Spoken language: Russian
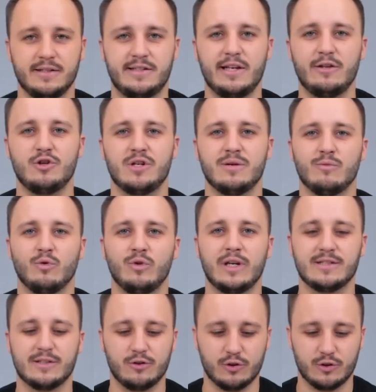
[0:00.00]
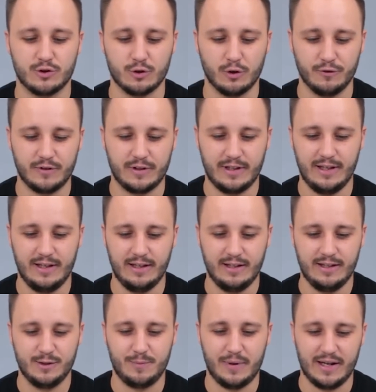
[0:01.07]
Следующим у нас идет софт,
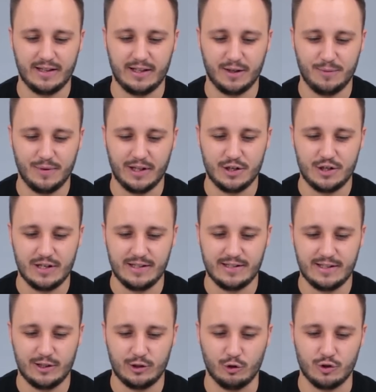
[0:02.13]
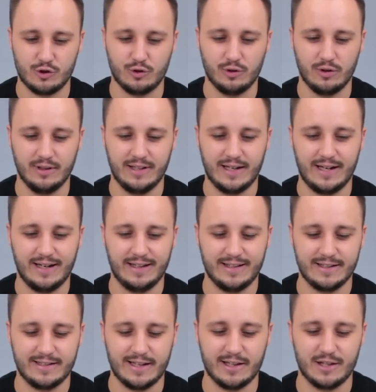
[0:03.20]
и из приятных мелочей здесь то, что на
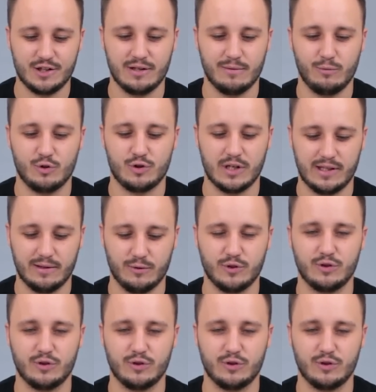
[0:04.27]
достаточно бюджетном